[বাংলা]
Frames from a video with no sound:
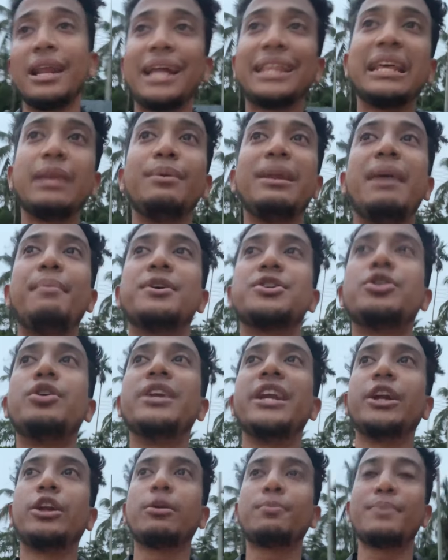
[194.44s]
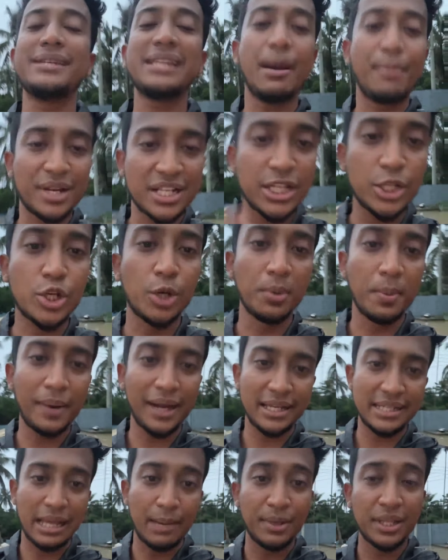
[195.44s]
রাতের বেলা আবার যখন নেটওয়ার্ক পাইছে আমার সে ছবি
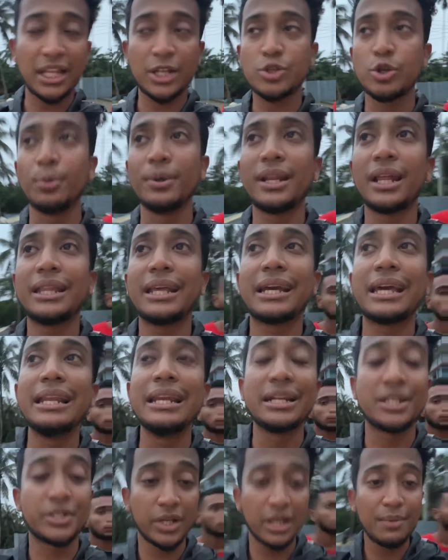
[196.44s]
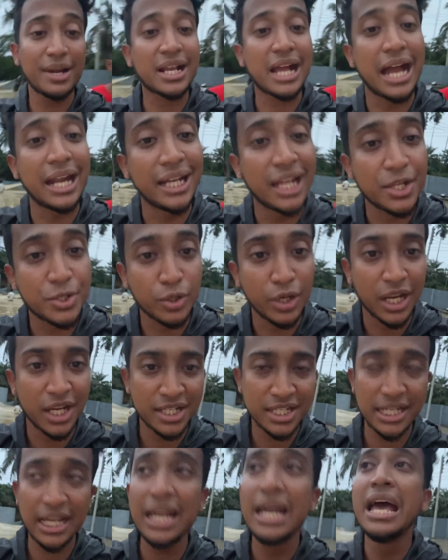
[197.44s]
পাঠাইছে আমি তার ছবিটা দেখে লিটারেলি আমার কান্না চলে
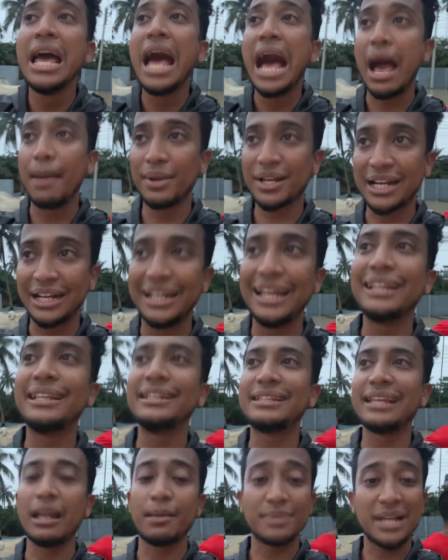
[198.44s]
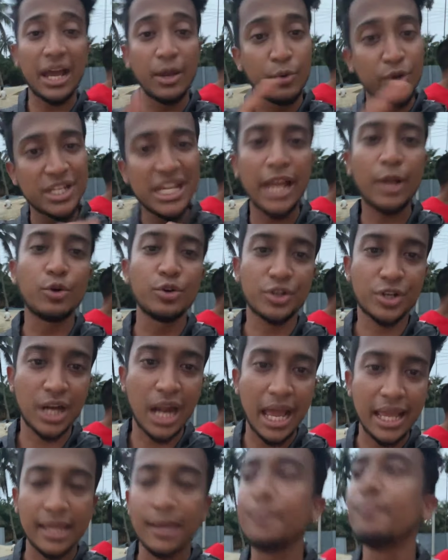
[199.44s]
আসছে আমি একটা ডে দিছিলাম যে আই উইশ আই কুড
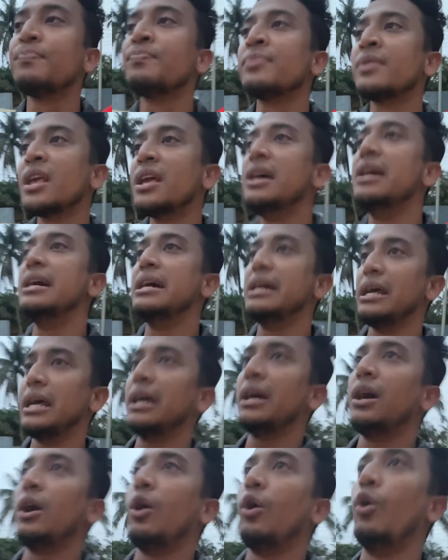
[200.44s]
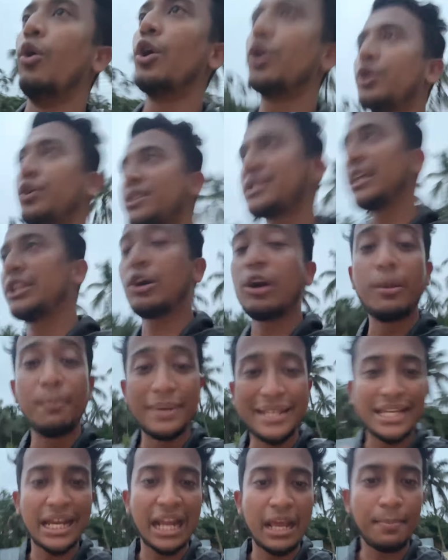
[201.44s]
ক্রাই ওর হচ্ছে
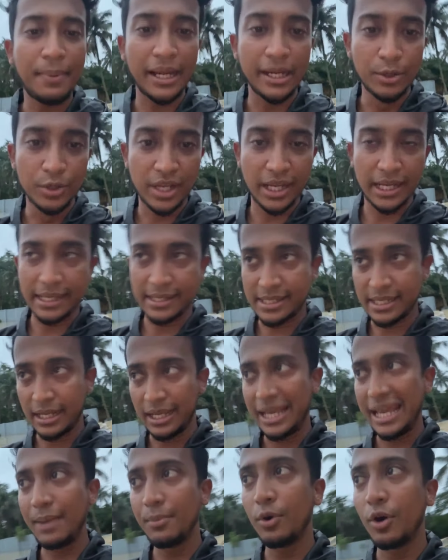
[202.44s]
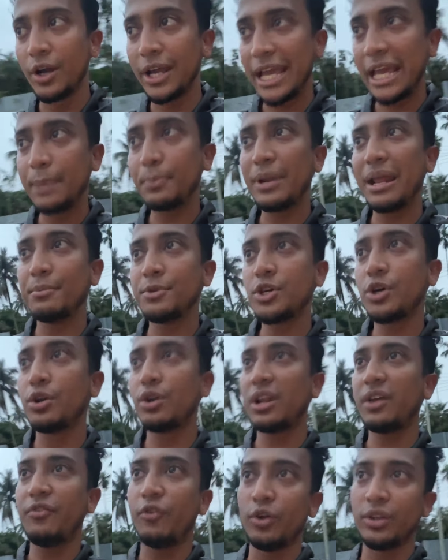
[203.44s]
তখন বিছানায় পানি উঠে গেছে এবং এরপর আমি
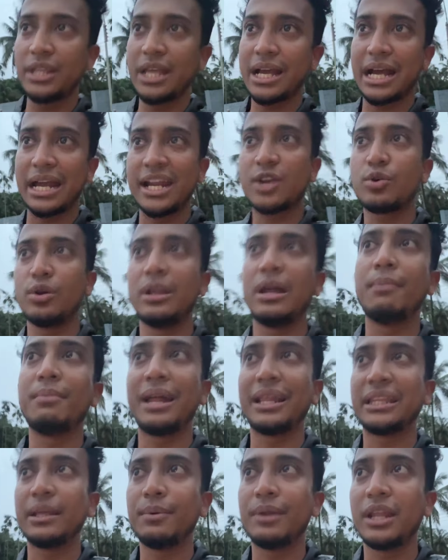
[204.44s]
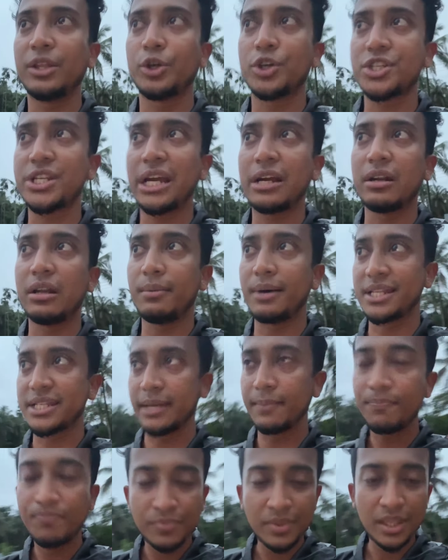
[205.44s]
যখন ওরা ফোন দিয়ে কানেক্ট করলাম রাতের বেলা দশটা এগারোটা
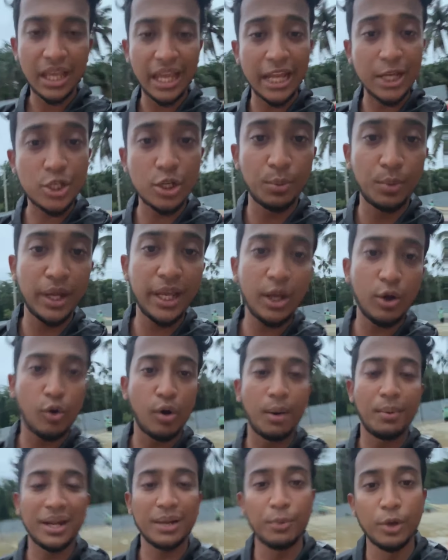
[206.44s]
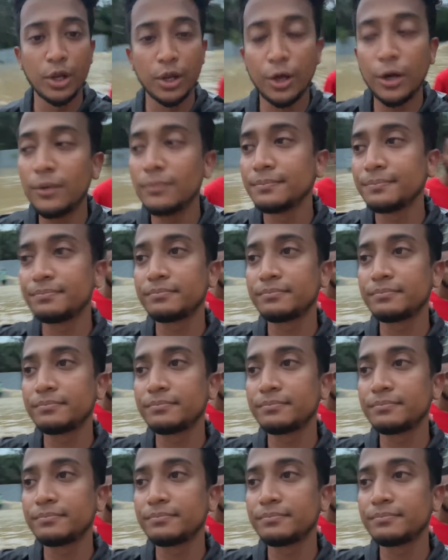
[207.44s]
বাজে এই সময়ে ও আমারে বললো